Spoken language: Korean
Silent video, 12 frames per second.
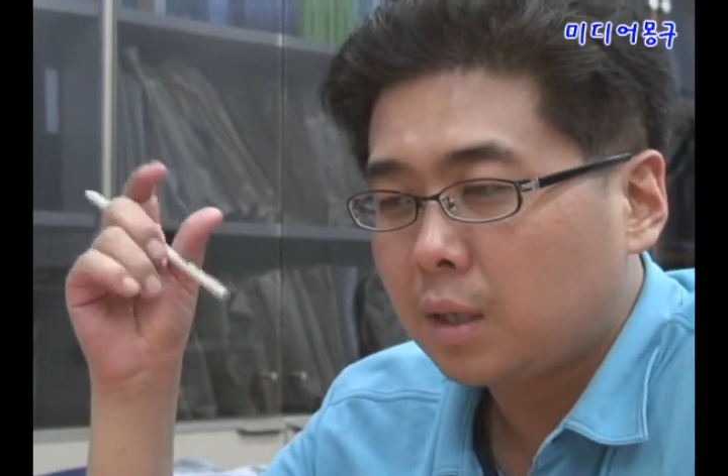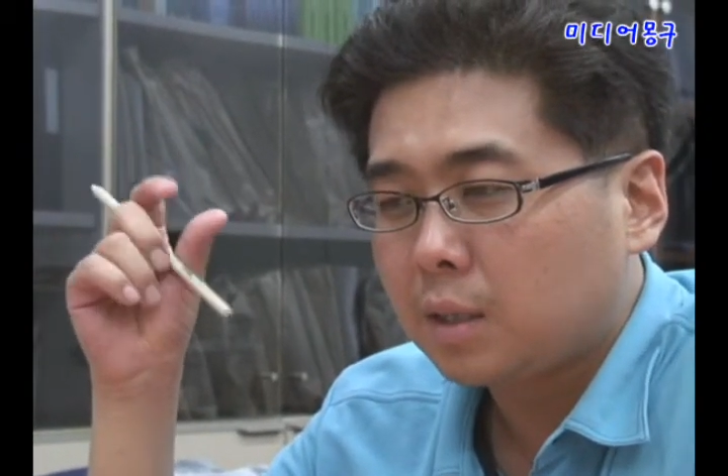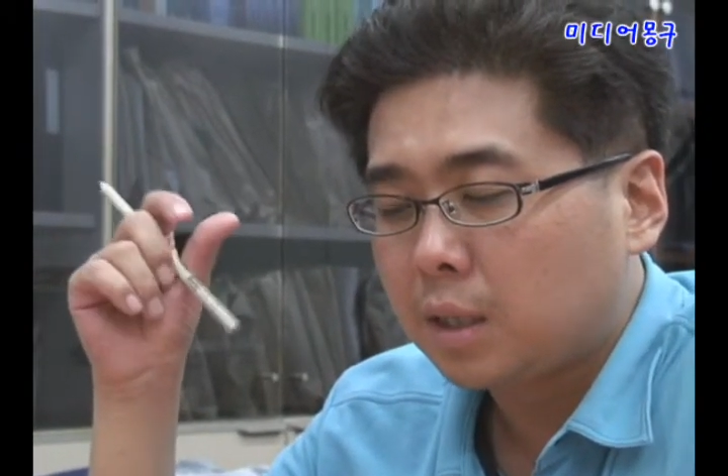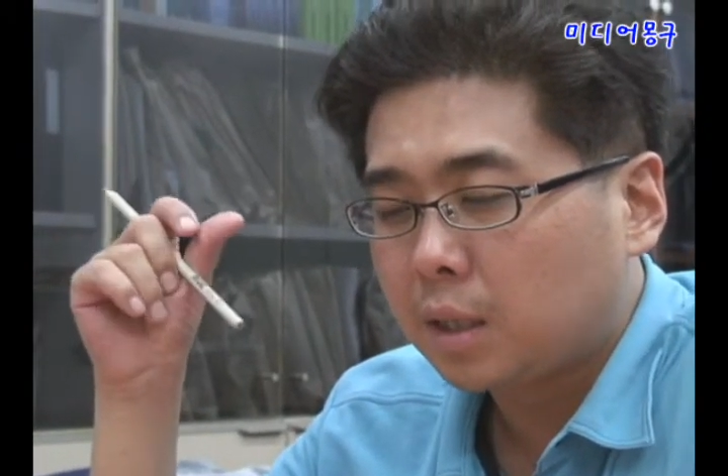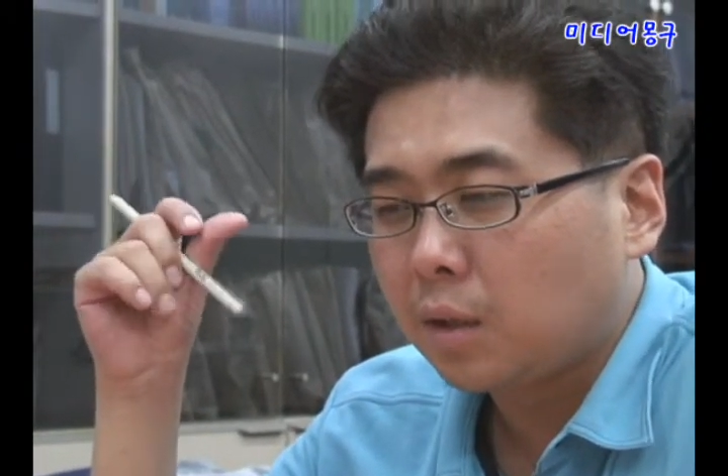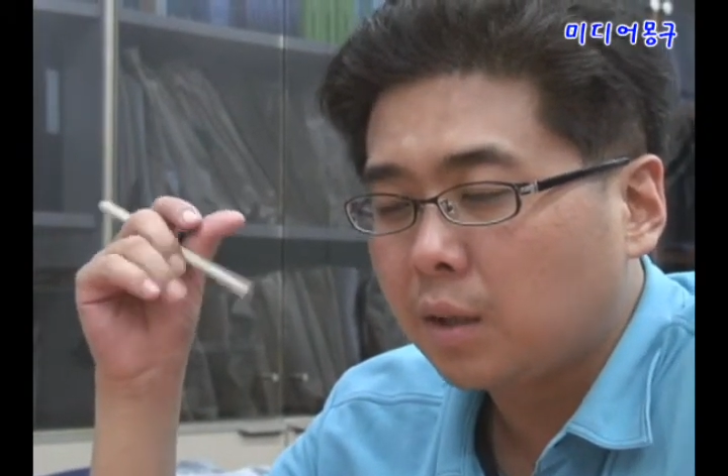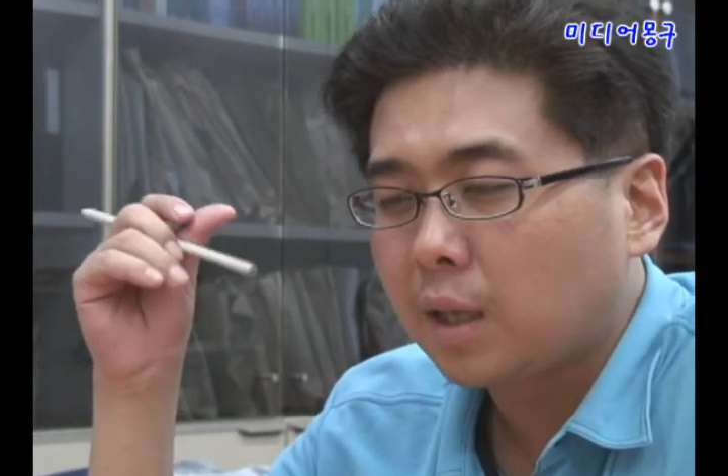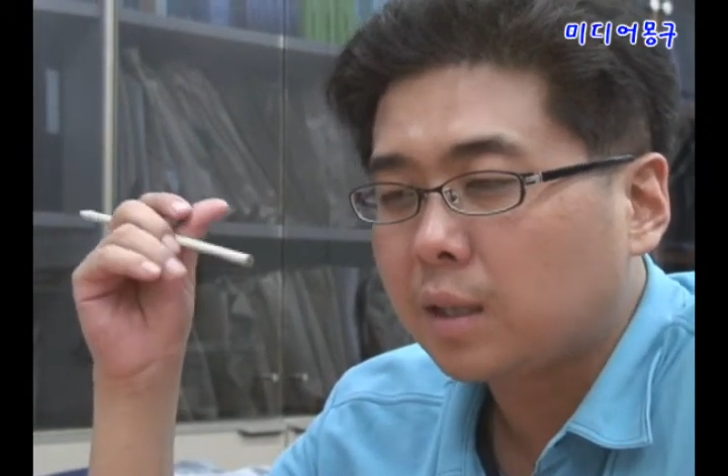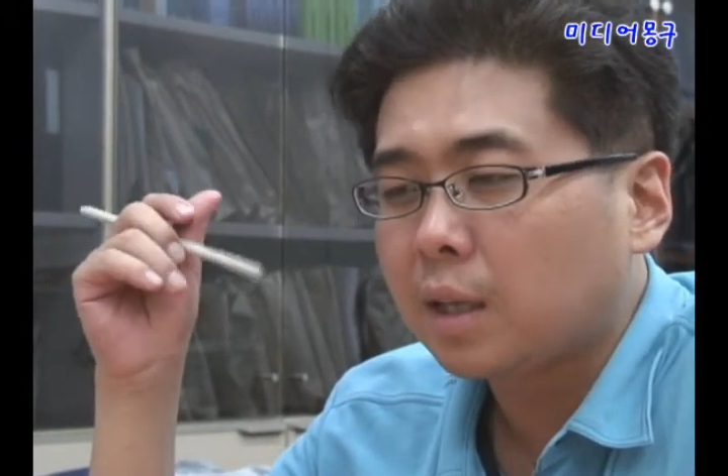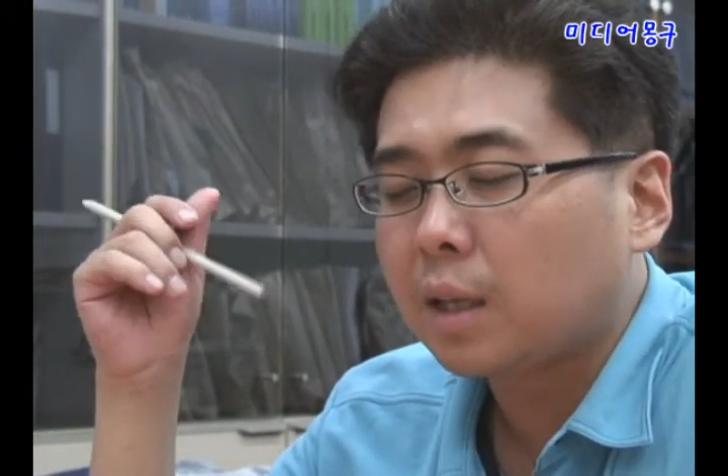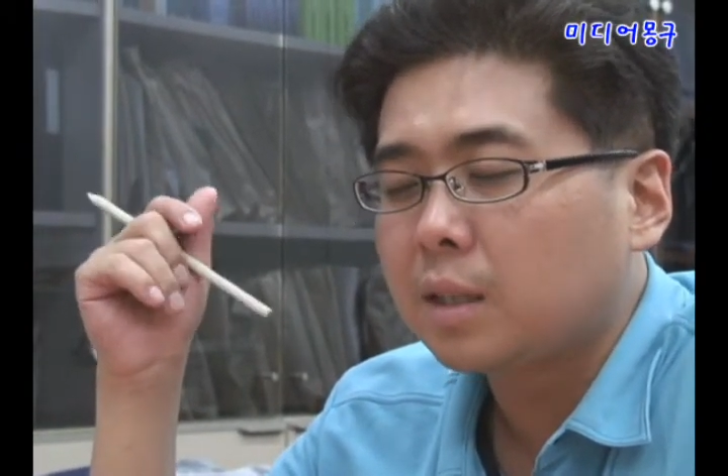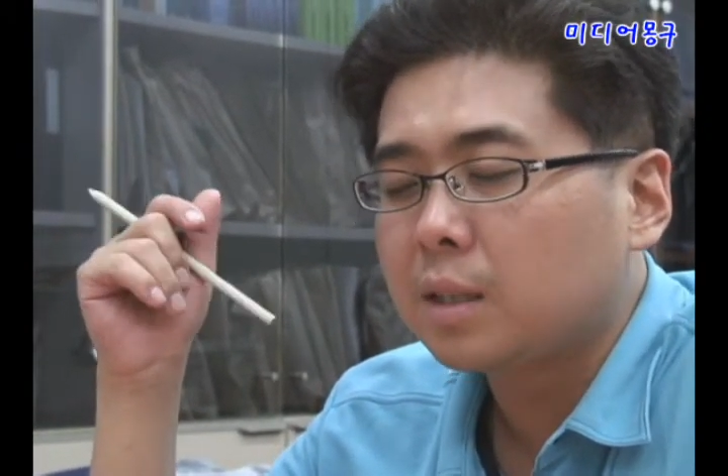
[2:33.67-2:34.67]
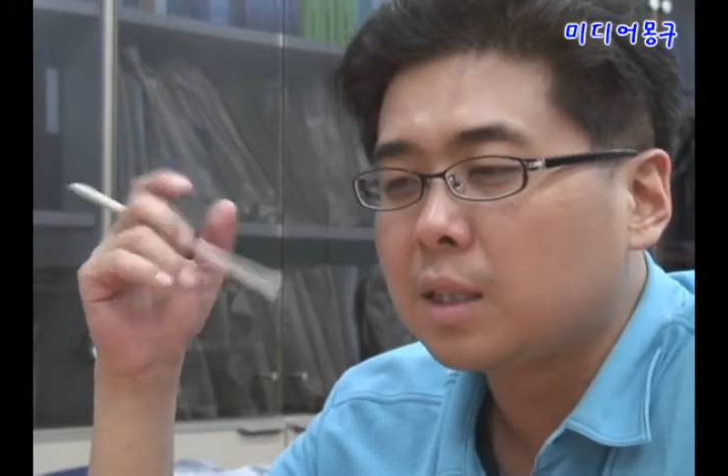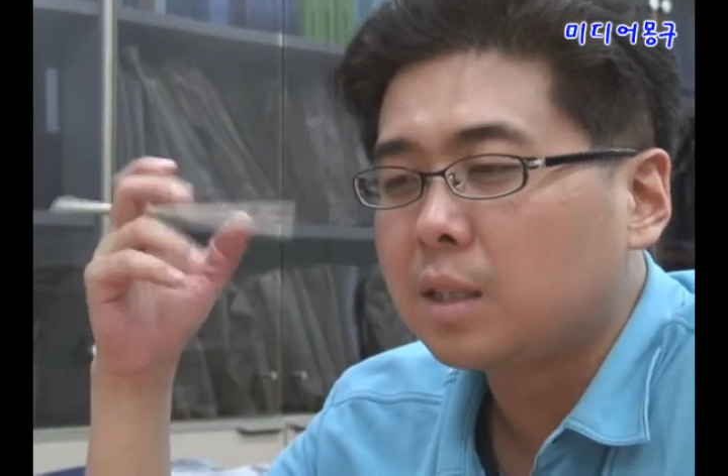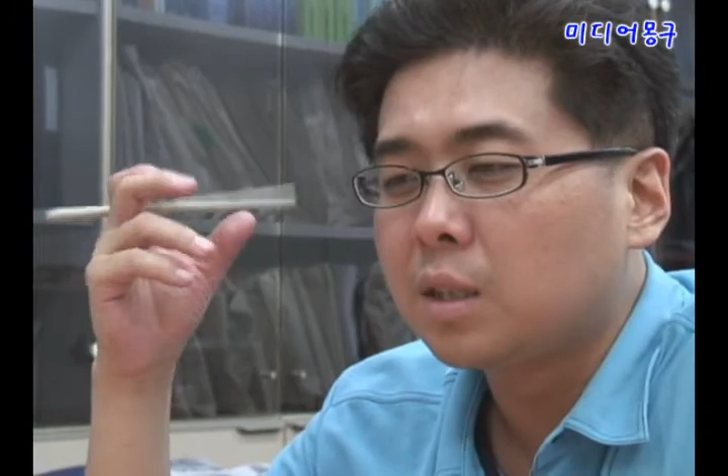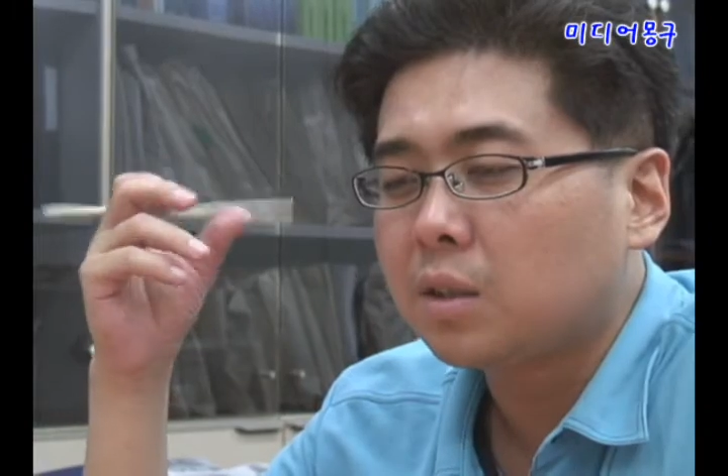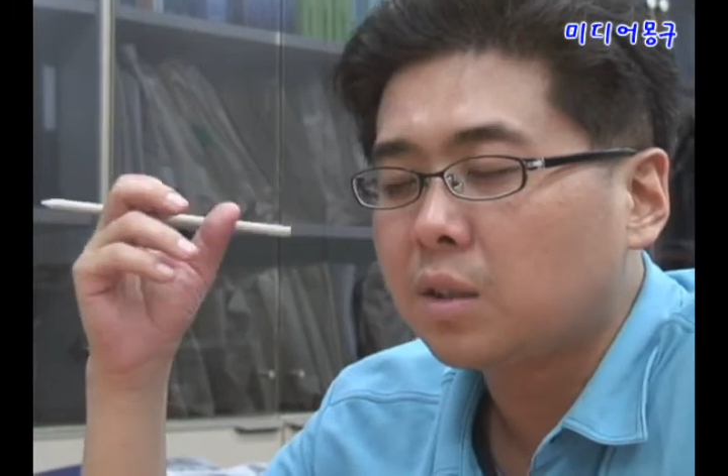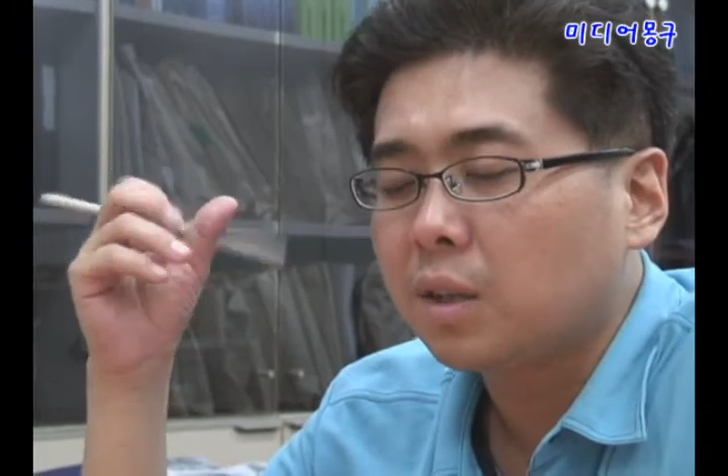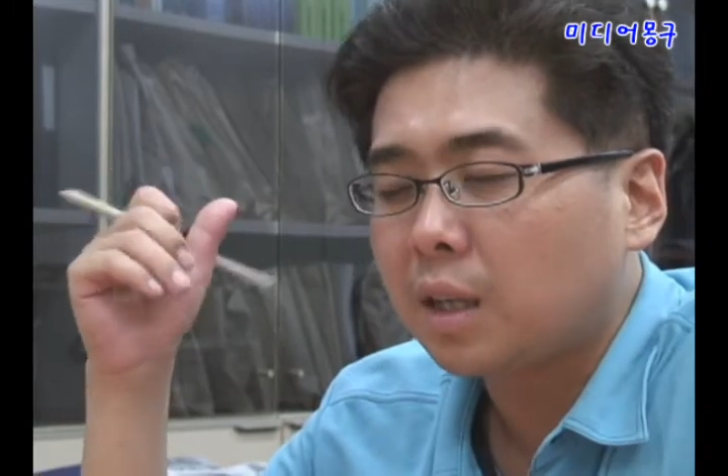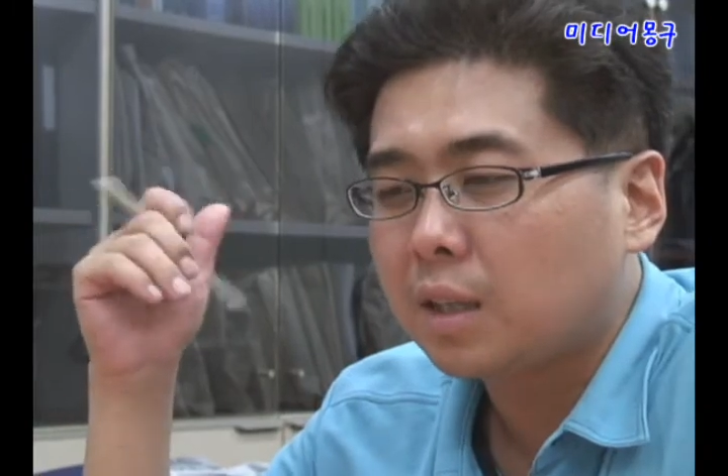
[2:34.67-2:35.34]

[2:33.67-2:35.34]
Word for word: 지켜내겠다라는 진정성이